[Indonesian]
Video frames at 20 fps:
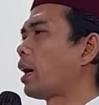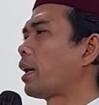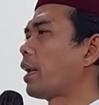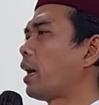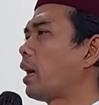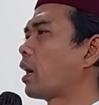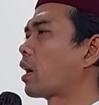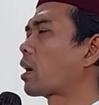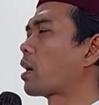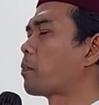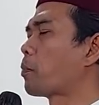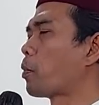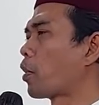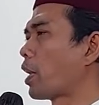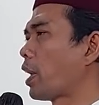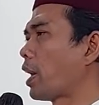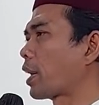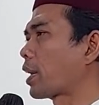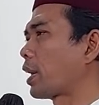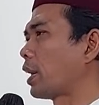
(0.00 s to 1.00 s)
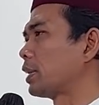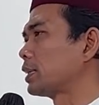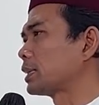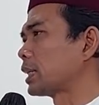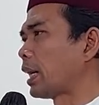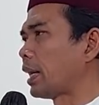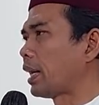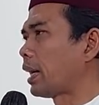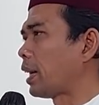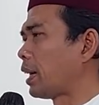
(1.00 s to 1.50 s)
anak keponakan
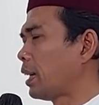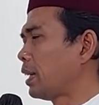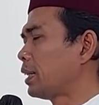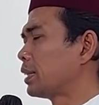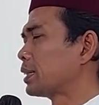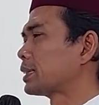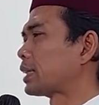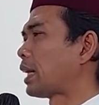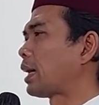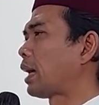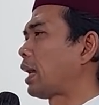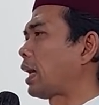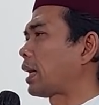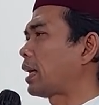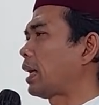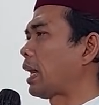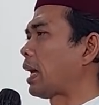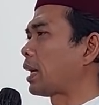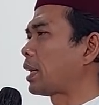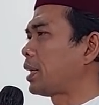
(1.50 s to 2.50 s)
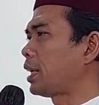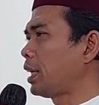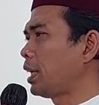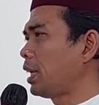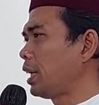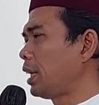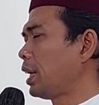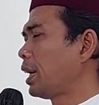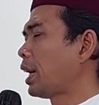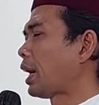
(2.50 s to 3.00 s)
saya. Saya
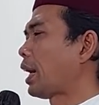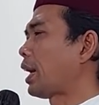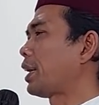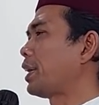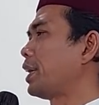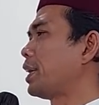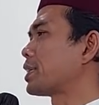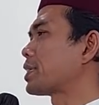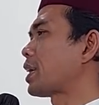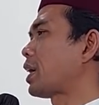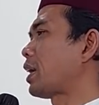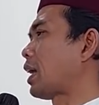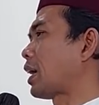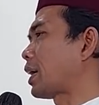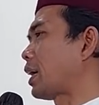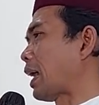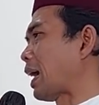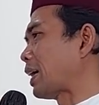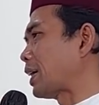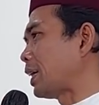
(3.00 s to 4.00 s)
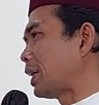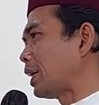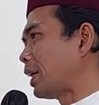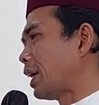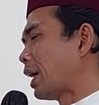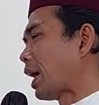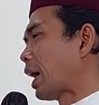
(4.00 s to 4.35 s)
laki-laki, adik saya laki-laki.